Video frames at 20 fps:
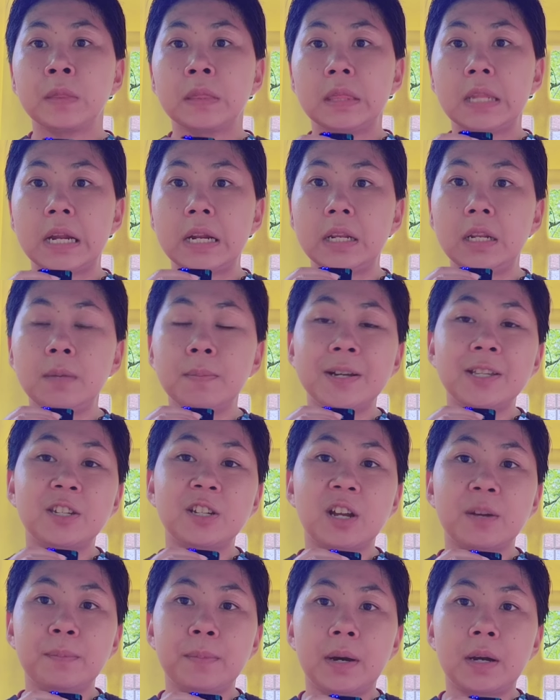dan ini
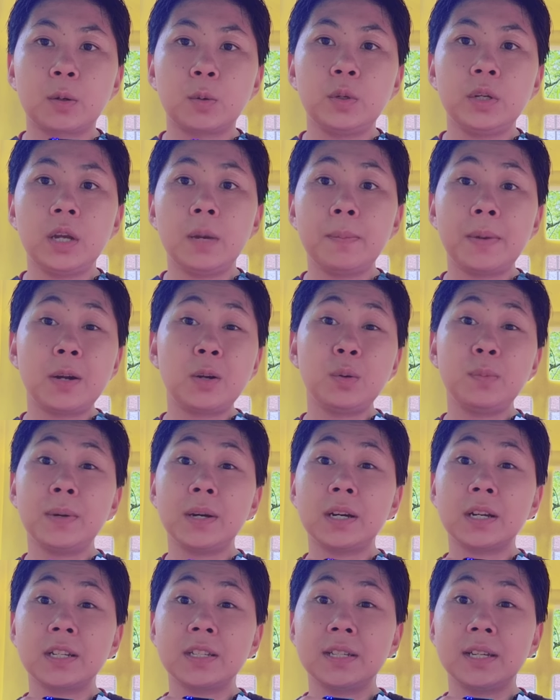majikan baru dia baru
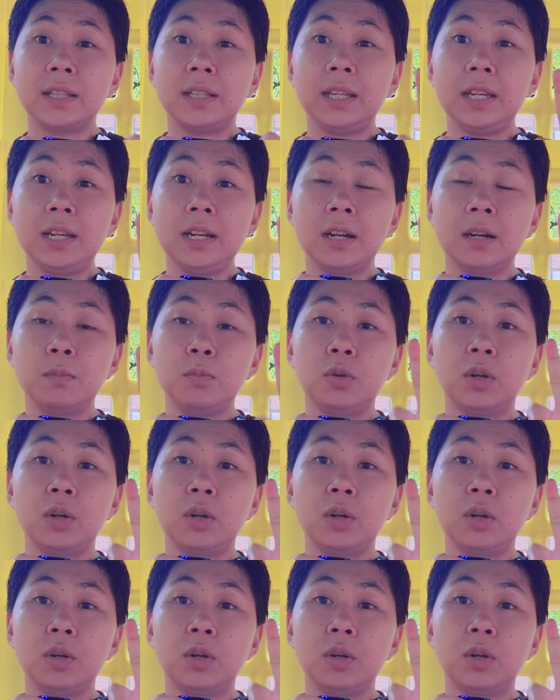bekerja tiga